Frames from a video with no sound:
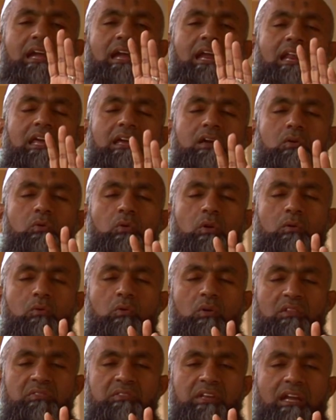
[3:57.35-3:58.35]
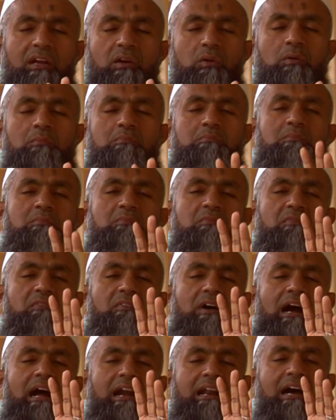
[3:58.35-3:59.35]
ஏழை குழு குழந்தைகளும்
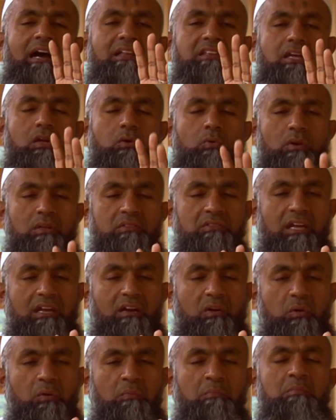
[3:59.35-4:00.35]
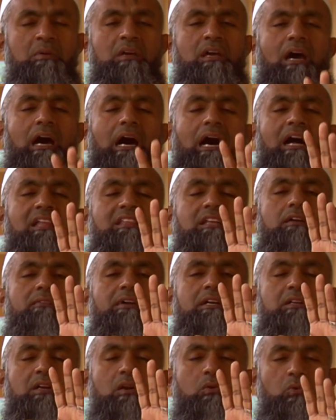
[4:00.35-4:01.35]
அனாதை குழந்தைகளும்
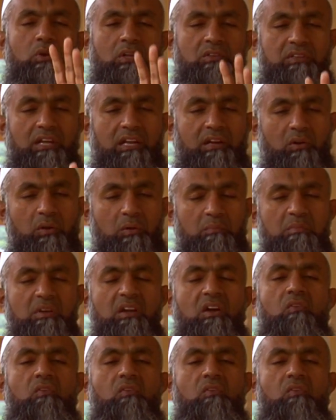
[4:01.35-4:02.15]
ஆதரவற்ற குழந்தைகளும்